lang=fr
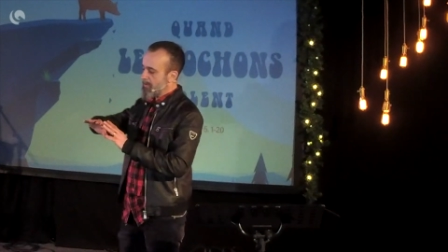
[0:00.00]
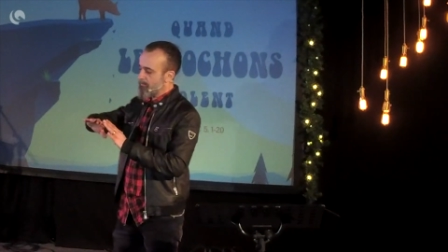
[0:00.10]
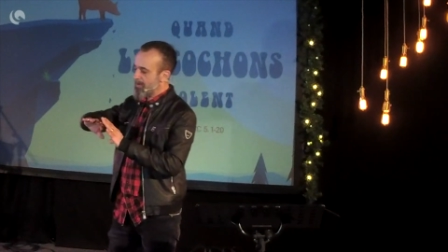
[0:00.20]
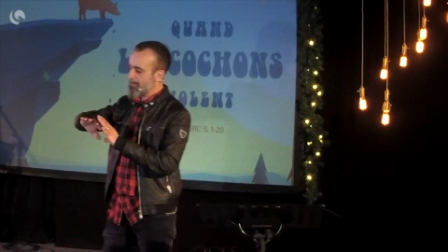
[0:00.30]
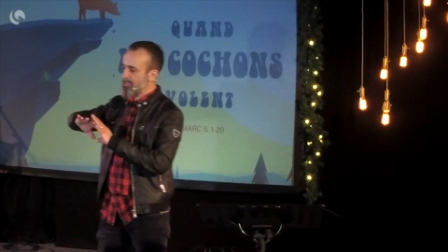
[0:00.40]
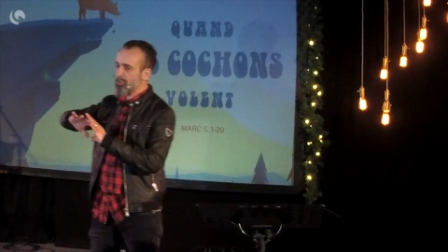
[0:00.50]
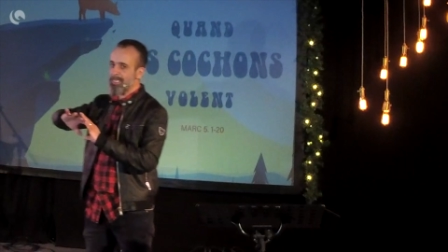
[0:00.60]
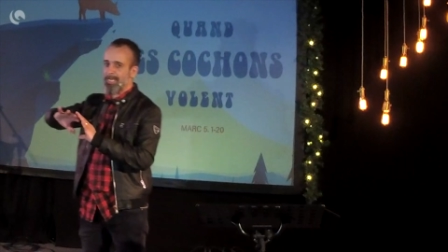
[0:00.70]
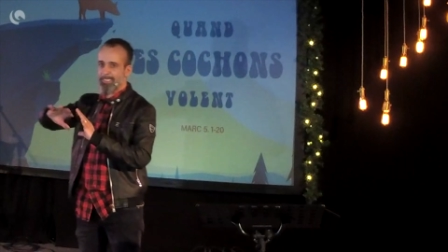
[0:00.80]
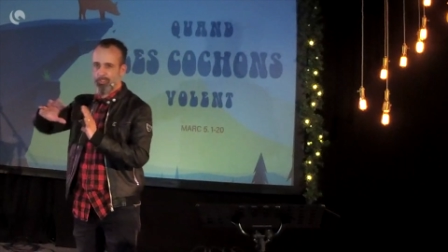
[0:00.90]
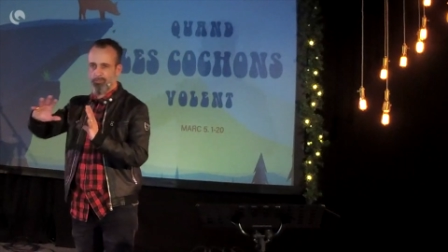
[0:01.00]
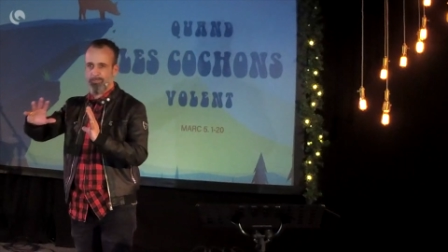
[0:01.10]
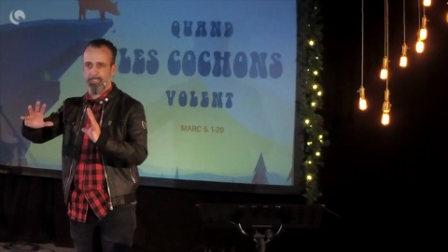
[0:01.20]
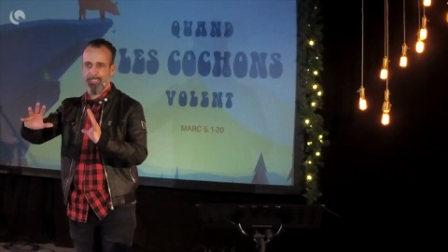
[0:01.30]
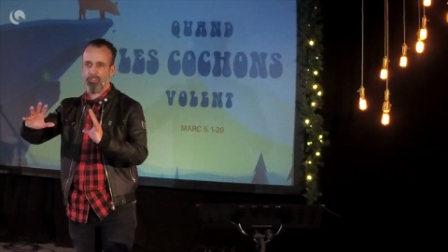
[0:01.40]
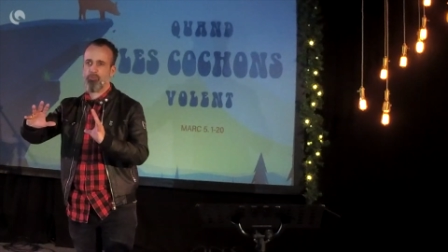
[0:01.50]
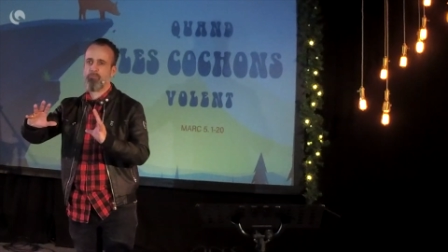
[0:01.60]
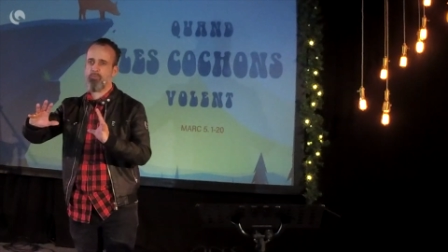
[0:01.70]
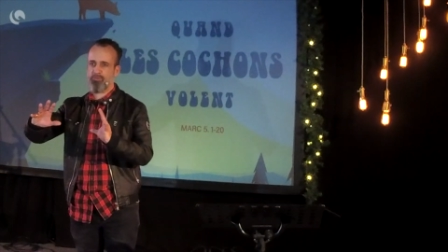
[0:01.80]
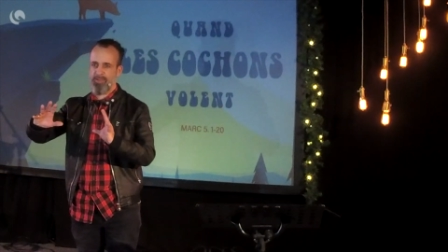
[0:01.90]
faut imaginer la région, c'est une région de
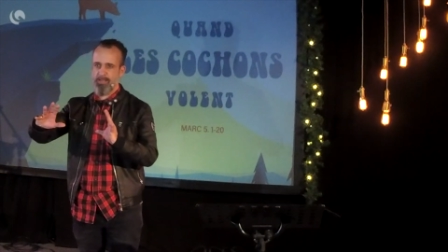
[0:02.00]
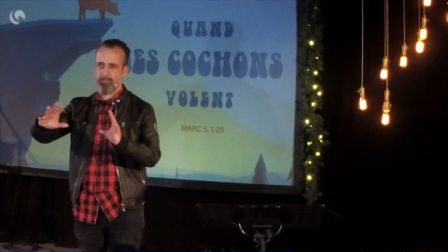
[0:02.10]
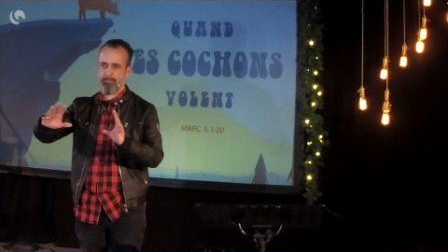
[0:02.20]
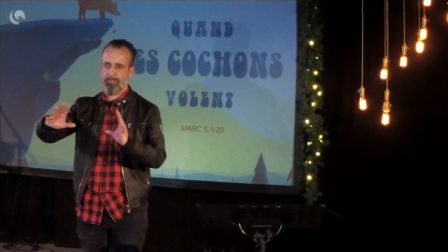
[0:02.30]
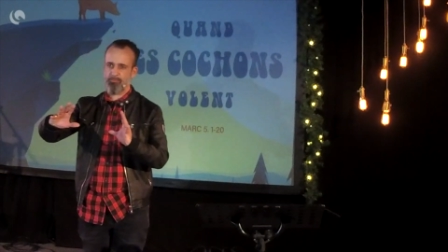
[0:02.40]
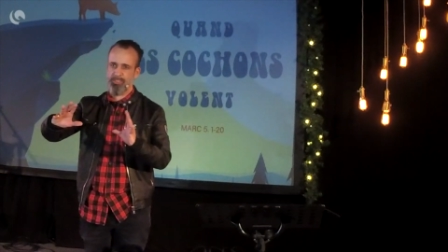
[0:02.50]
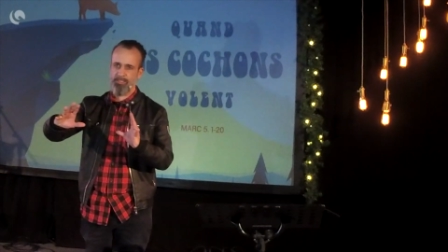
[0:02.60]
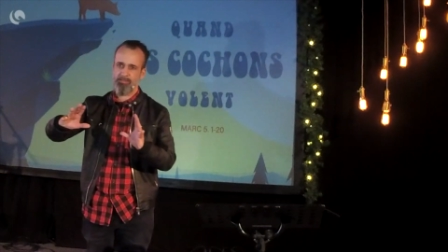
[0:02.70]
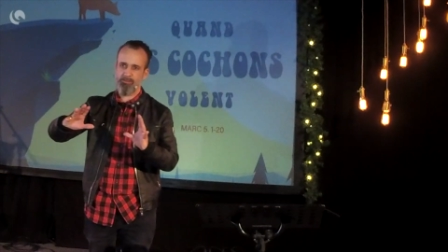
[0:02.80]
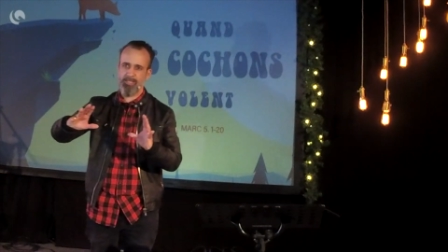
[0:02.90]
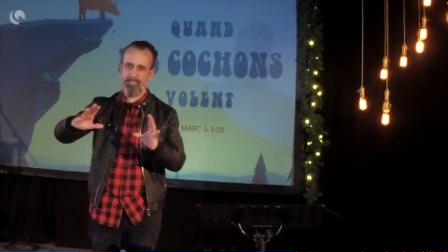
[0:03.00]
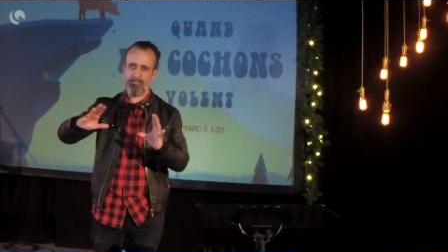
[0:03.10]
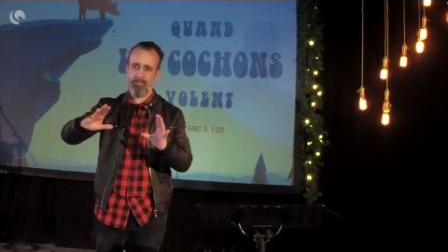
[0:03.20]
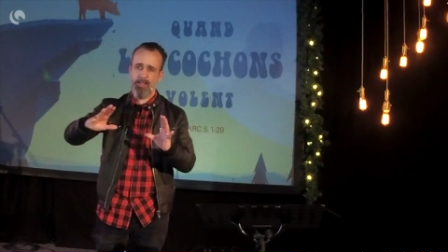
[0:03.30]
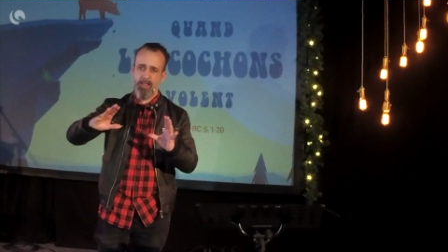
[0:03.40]
montagne, ça nous est dit dans le texte.